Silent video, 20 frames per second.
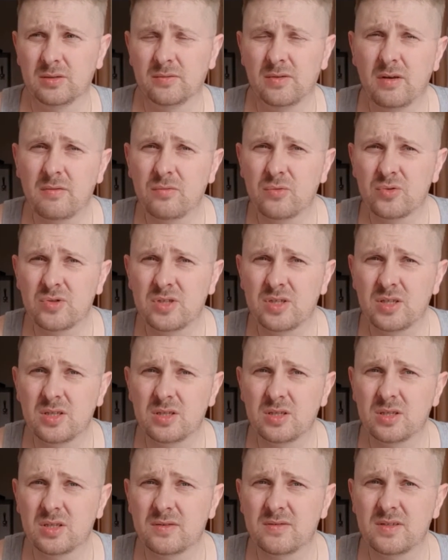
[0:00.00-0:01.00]
в
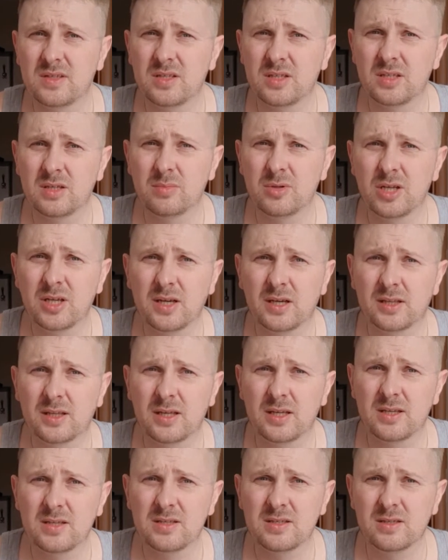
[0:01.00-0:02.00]
августе, в сентябре, когда
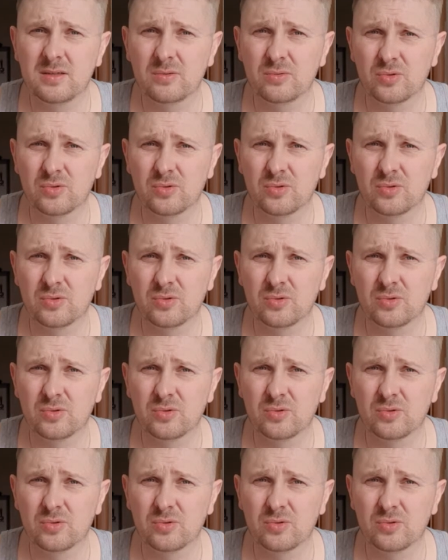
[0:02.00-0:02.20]
ездил,